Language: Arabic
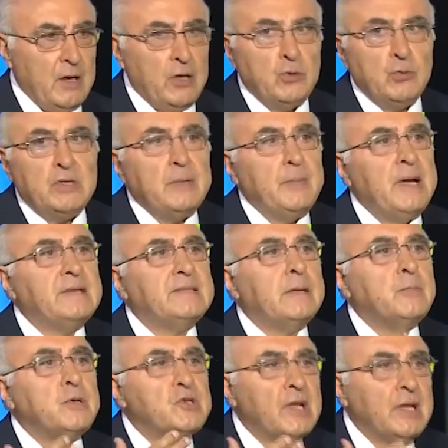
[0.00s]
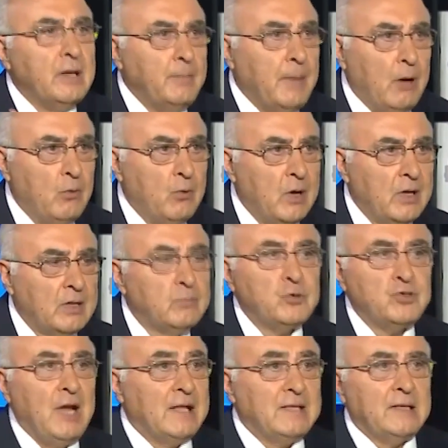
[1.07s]
انه لماذا ميشيل معوض
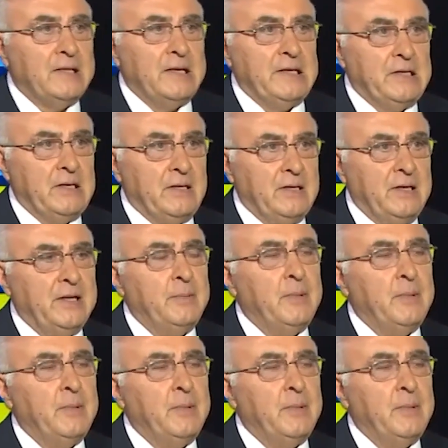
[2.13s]
مش حدا تاني لماذا,